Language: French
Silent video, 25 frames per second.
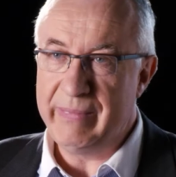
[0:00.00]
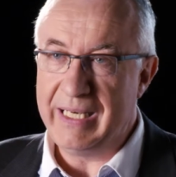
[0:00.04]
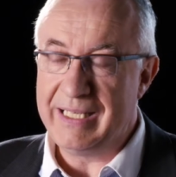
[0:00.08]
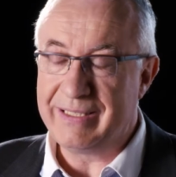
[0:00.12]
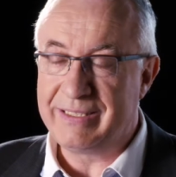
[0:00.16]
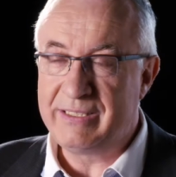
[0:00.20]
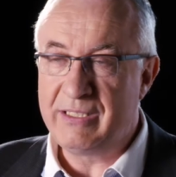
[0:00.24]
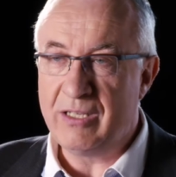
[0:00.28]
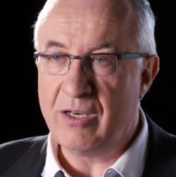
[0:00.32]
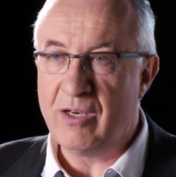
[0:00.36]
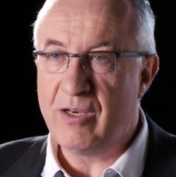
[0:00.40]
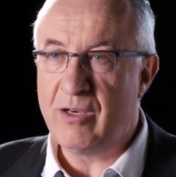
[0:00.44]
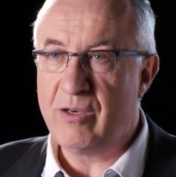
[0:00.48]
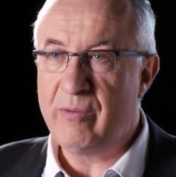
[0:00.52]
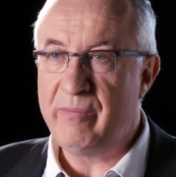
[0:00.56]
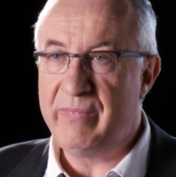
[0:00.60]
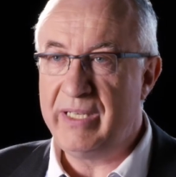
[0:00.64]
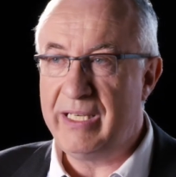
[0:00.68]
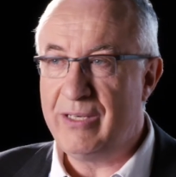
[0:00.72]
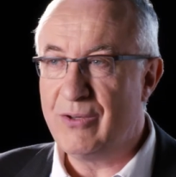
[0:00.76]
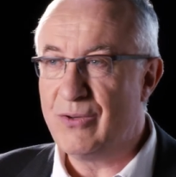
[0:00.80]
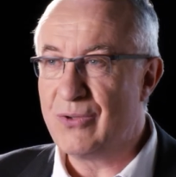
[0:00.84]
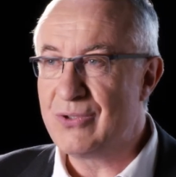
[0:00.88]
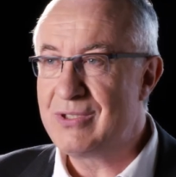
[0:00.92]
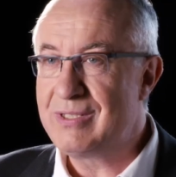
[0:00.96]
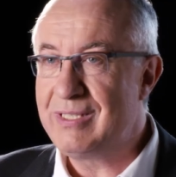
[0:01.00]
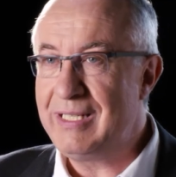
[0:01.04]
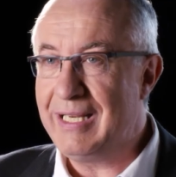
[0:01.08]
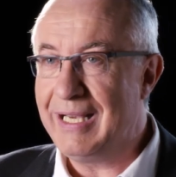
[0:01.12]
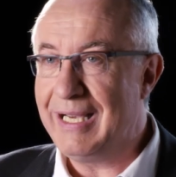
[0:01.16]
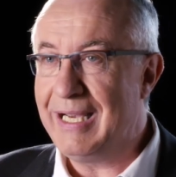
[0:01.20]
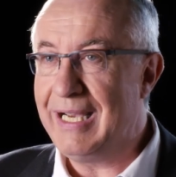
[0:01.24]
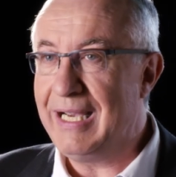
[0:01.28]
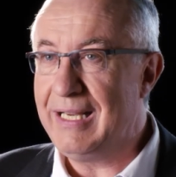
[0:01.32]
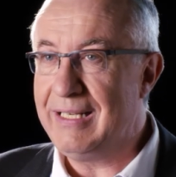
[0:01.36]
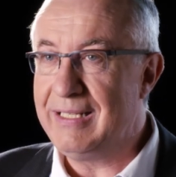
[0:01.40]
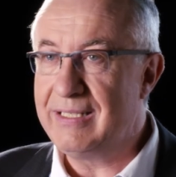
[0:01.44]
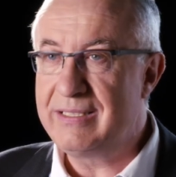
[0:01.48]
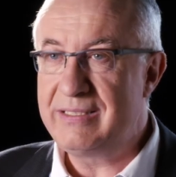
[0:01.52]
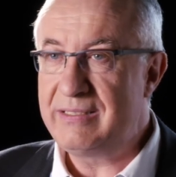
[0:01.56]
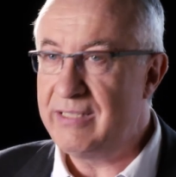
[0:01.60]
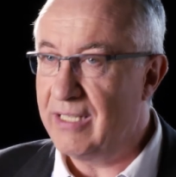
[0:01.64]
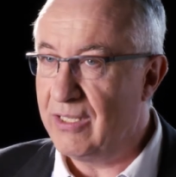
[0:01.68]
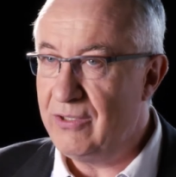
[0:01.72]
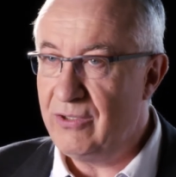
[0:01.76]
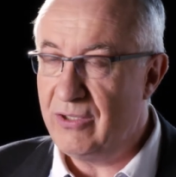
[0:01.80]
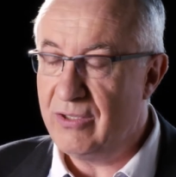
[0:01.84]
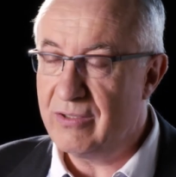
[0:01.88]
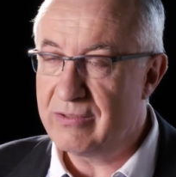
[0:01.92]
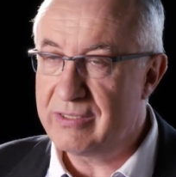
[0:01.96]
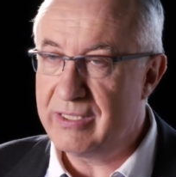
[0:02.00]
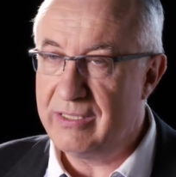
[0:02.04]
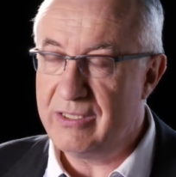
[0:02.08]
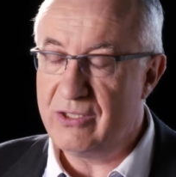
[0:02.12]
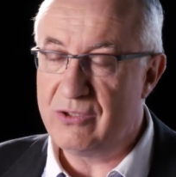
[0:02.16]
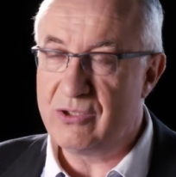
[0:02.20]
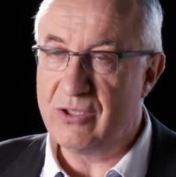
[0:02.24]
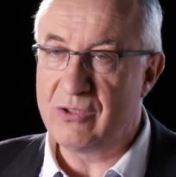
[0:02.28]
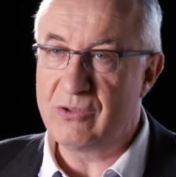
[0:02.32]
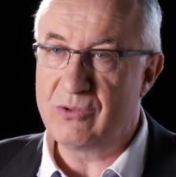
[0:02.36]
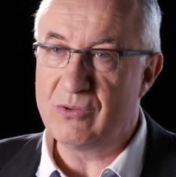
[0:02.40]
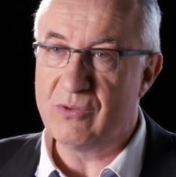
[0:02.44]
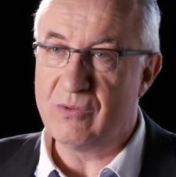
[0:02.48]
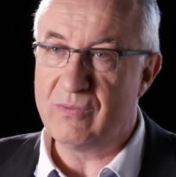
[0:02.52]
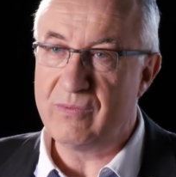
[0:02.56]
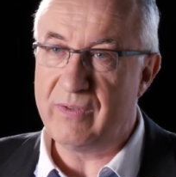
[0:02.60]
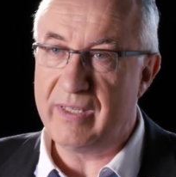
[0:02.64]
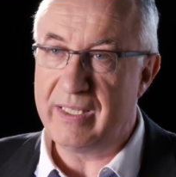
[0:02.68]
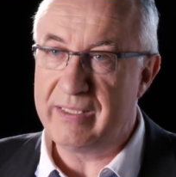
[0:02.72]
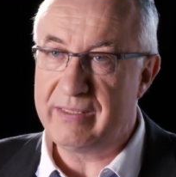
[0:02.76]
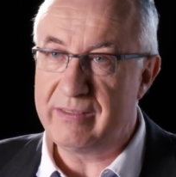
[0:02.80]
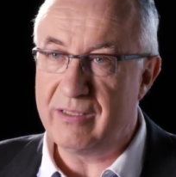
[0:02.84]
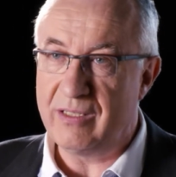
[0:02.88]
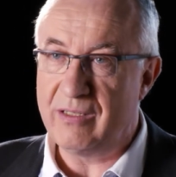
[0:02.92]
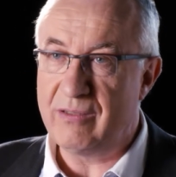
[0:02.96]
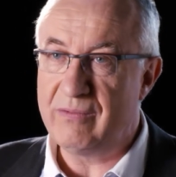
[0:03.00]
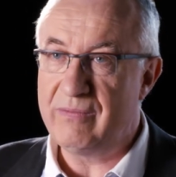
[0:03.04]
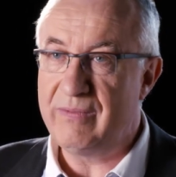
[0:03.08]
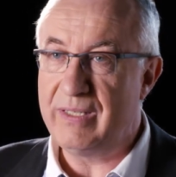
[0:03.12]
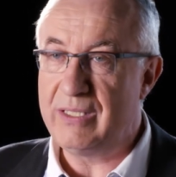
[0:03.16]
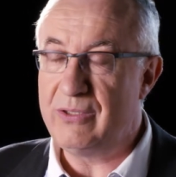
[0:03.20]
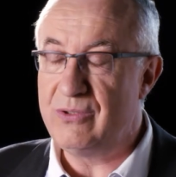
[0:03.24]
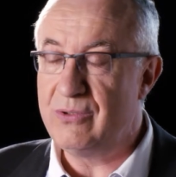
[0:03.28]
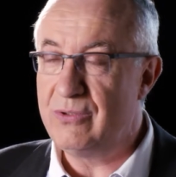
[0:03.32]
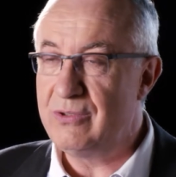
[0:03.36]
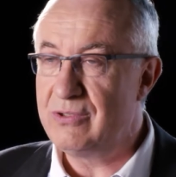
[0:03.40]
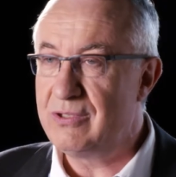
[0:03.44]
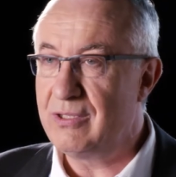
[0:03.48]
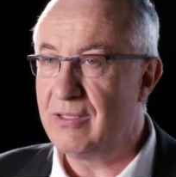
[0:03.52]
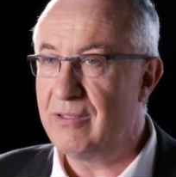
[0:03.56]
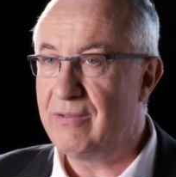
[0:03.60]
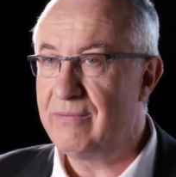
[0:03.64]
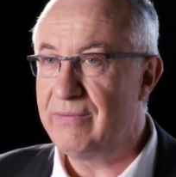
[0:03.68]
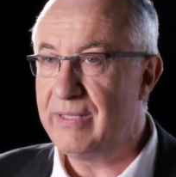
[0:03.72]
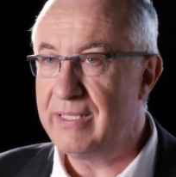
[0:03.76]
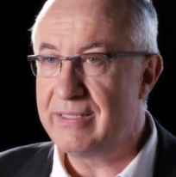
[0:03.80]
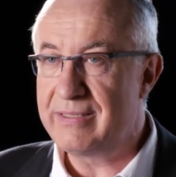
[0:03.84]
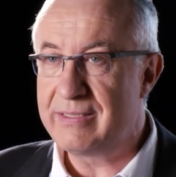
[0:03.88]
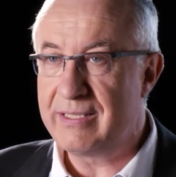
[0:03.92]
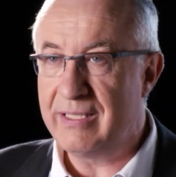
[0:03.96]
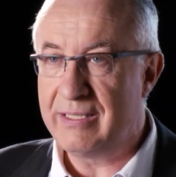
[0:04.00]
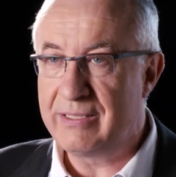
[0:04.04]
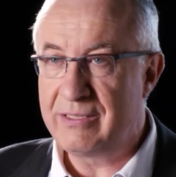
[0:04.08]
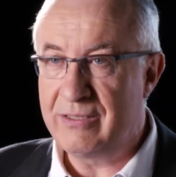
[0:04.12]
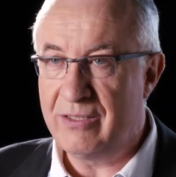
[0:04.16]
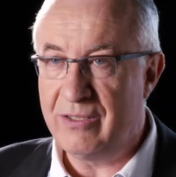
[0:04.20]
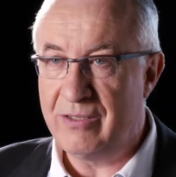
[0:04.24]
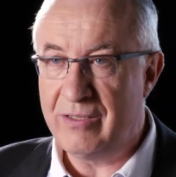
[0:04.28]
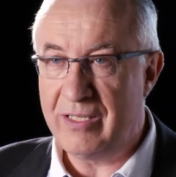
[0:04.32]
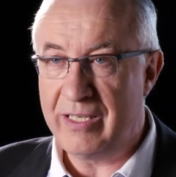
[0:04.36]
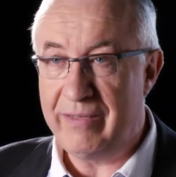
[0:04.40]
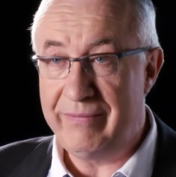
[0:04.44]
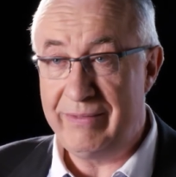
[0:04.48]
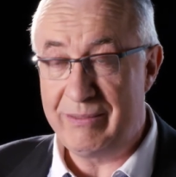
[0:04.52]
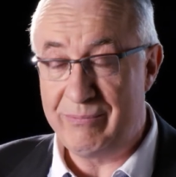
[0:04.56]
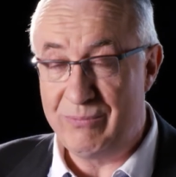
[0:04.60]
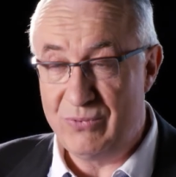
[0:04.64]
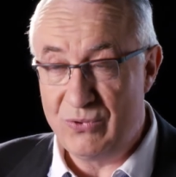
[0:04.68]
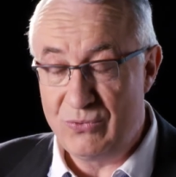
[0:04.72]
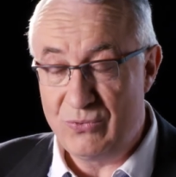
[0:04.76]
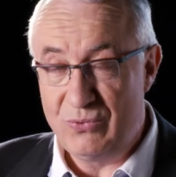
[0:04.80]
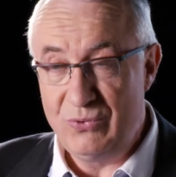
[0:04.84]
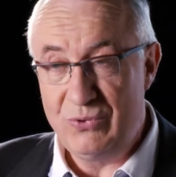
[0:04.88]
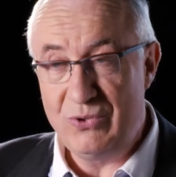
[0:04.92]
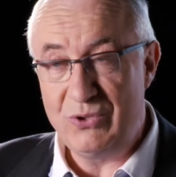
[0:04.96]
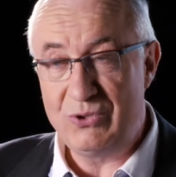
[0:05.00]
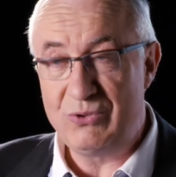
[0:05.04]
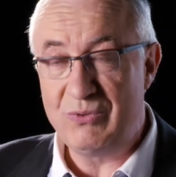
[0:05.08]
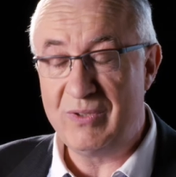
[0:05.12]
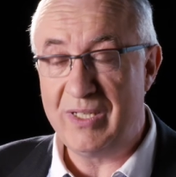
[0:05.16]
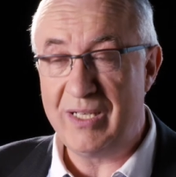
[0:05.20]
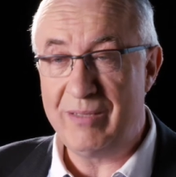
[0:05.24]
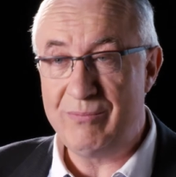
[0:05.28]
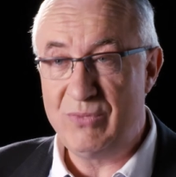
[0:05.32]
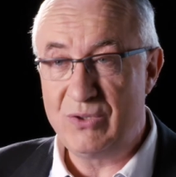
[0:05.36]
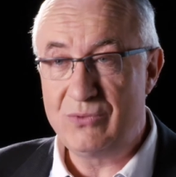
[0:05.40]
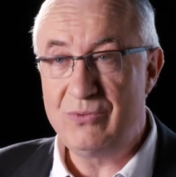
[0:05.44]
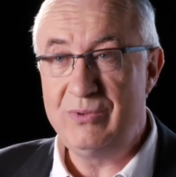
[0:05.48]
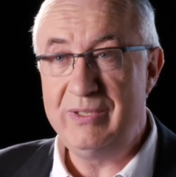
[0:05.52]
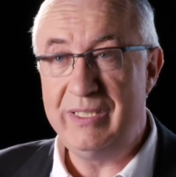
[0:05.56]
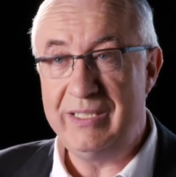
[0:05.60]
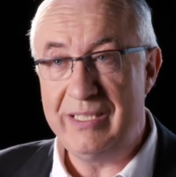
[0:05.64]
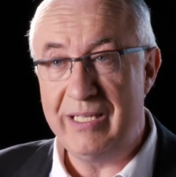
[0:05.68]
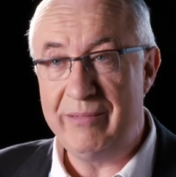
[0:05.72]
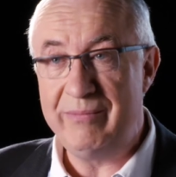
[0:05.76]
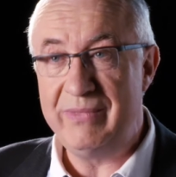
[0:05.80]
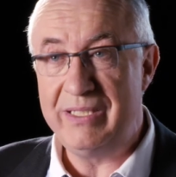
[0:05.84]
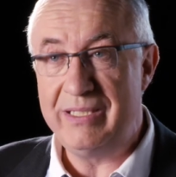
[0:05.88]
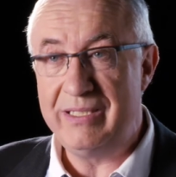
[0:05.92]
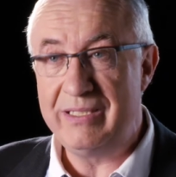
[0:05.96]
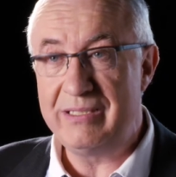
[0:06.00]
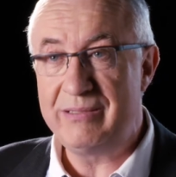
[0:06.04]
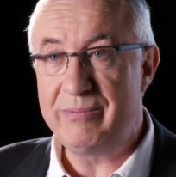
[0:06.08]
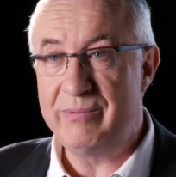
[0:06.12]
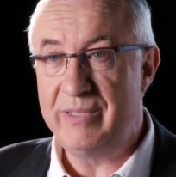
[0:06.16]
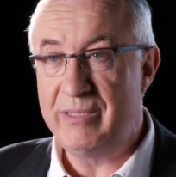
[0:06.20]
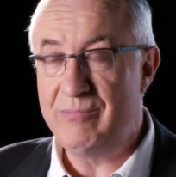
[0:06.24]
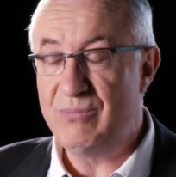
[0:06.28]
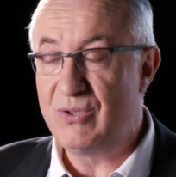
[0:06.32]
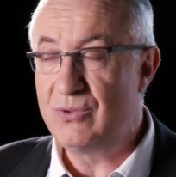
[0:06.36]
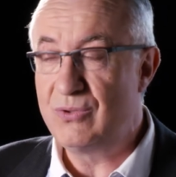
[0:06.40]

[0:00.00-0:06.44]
Balkans, mais aussi à l'extérieur. C'est des jeunes qui ont 20 ans, 22 ans, 25 ans, avec beaucoup de joie, beaucoup de dynamisme et